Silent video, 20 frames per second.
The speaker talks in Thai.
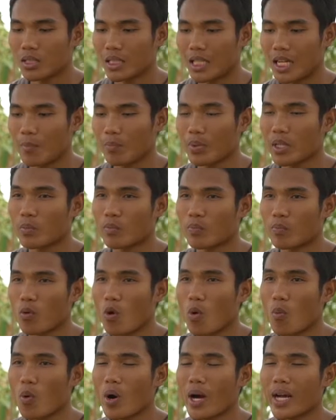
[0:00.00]
ทำผิดผ
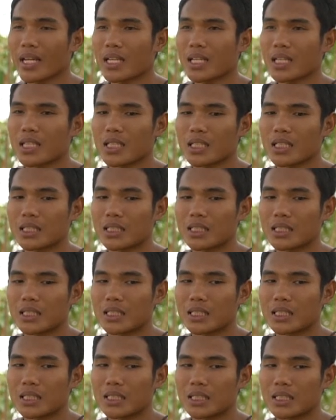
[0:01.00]
มให้
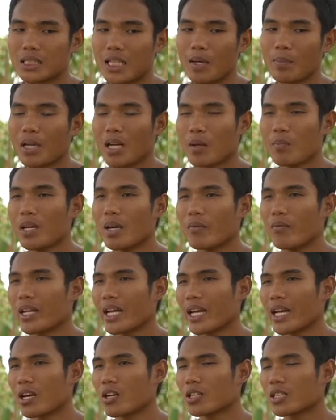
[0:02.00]
ถ้าเป็นระเบียบวิ
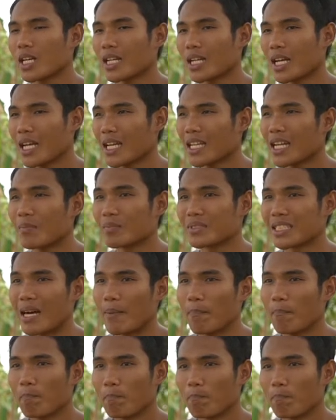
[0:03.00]
นัยก็จะให้ทำ
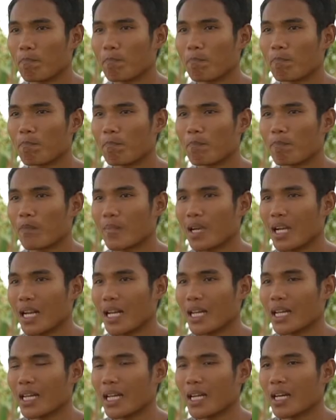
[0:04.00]
ซ้ำอะไร
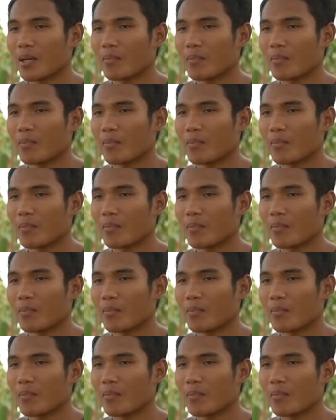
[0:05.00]
อย่างเงี้ย